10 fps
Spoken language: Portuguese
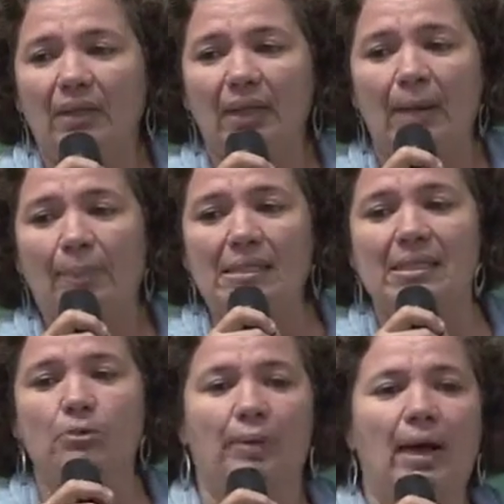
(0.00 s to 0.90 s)
é
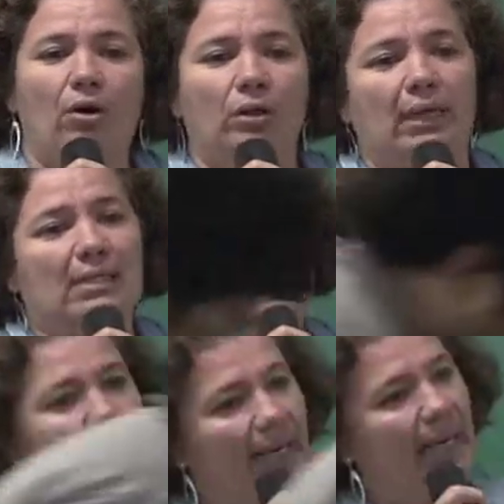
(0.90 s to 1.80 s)
passando para outra essa
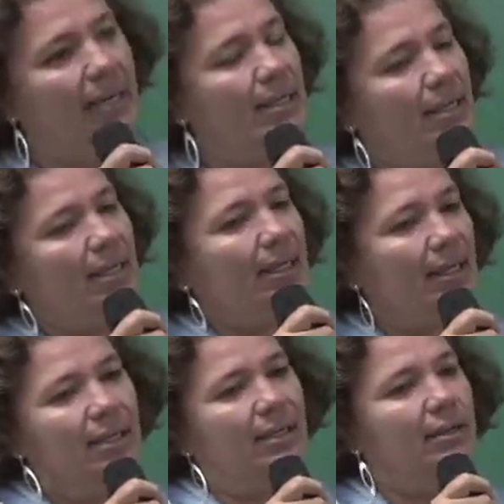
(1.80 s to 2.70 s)
ideia
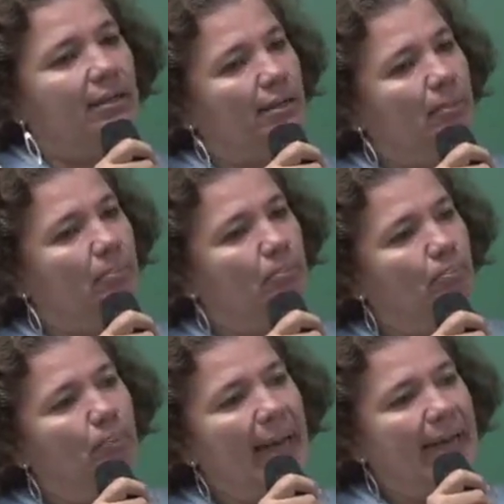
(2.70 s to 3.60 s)
que
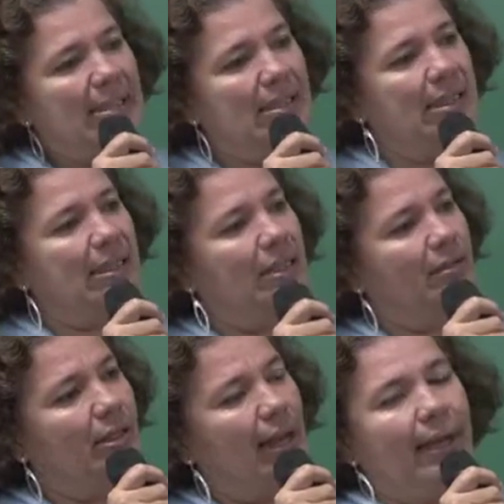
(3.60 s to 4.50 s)
parece
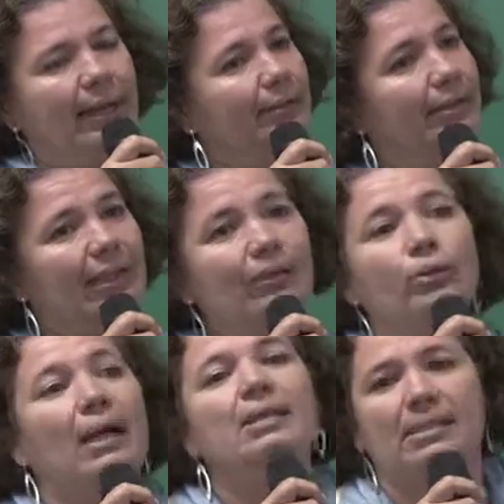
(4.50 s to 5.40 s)
que é,
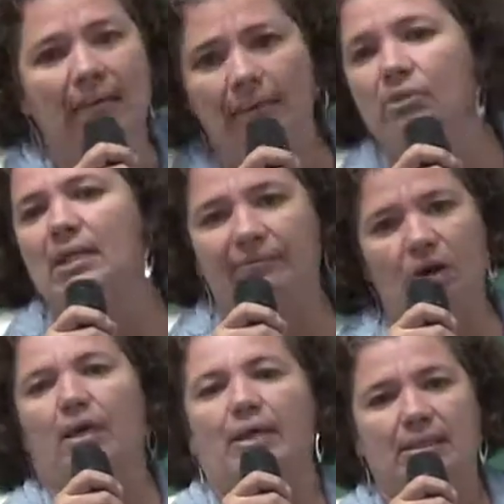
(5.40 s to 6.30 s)
naturalizamos a
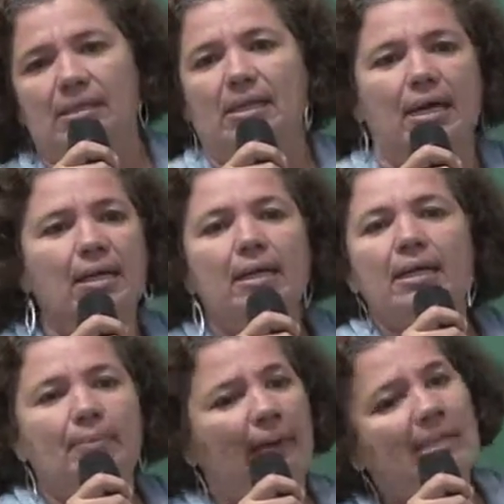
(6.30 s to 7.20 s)
violência
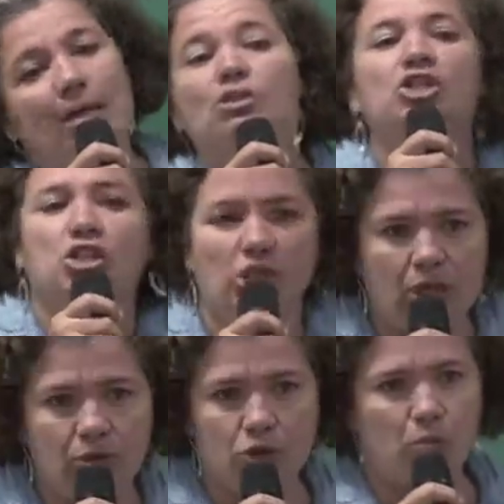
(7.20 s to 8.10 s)
e parece que é o
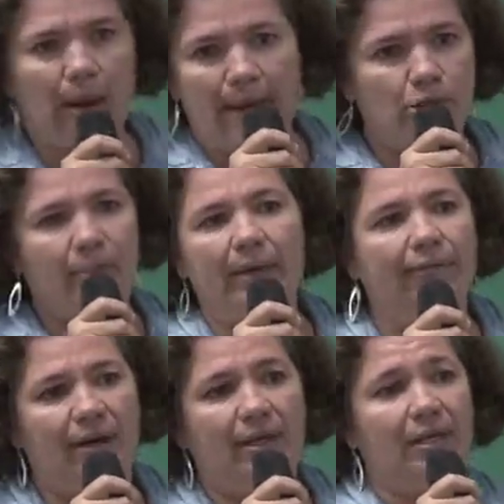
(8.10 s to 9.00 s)
destino de um bairro de
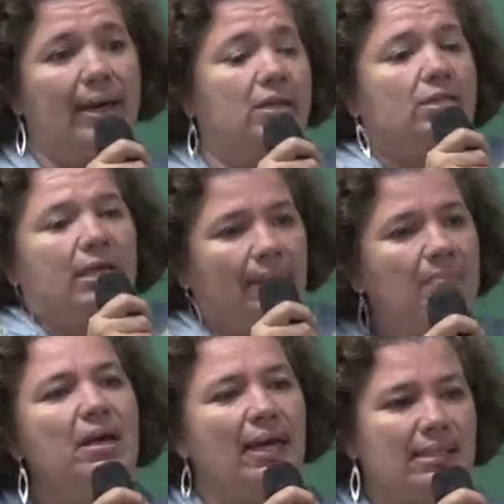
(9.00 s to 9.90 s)
periferia a gente
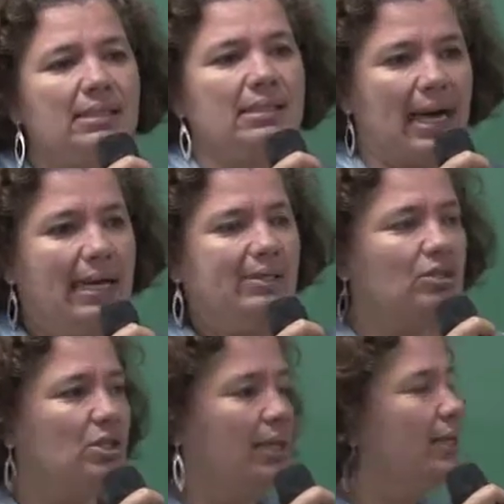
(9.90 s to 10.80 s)
ter esses
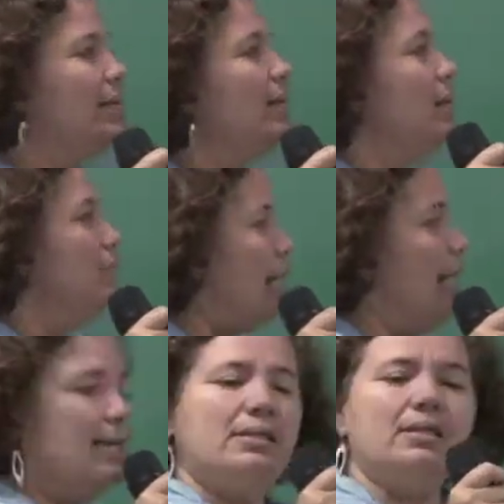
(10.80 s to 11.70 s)
casos, né?
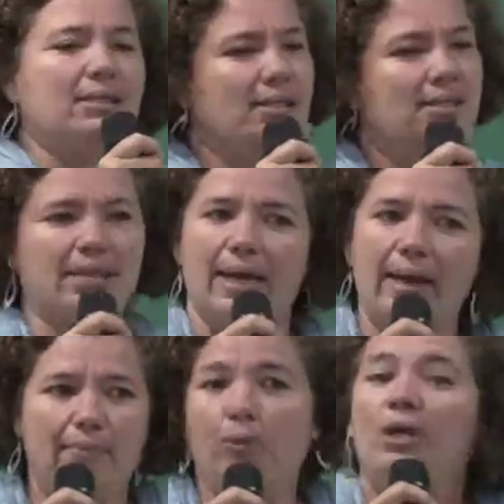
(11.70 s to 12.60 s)
Mas
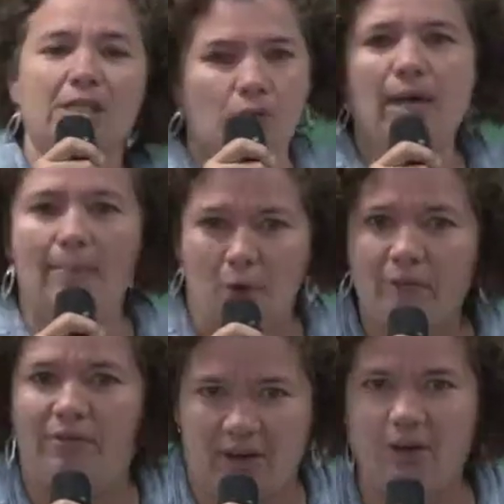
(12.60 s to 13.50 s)
é por isso que é bom
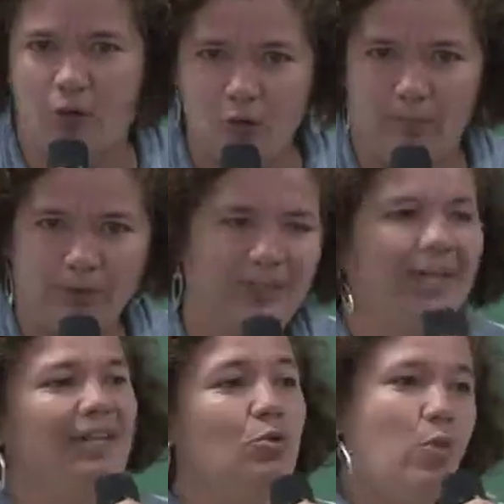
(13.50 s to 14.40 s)
viver em grupo,
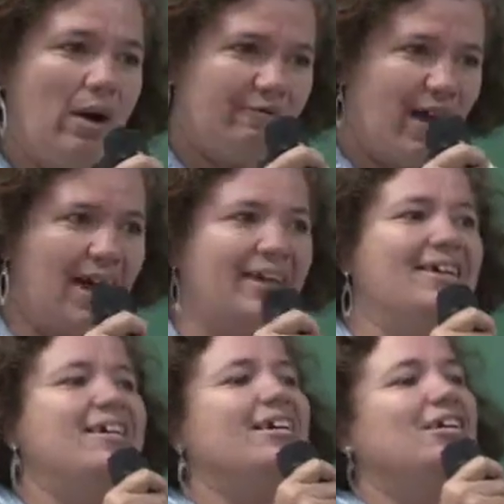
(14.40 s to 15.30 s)
né? Que uma
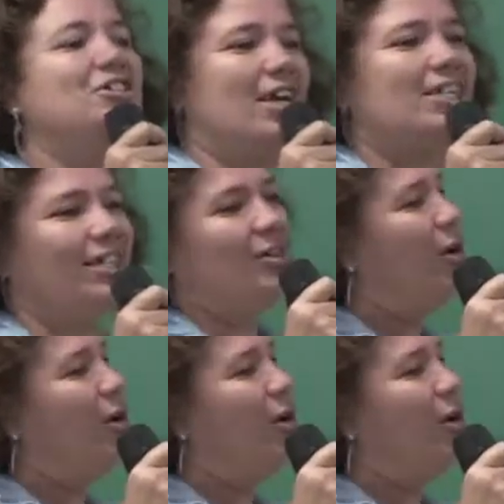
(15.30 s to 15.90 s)
vai injeção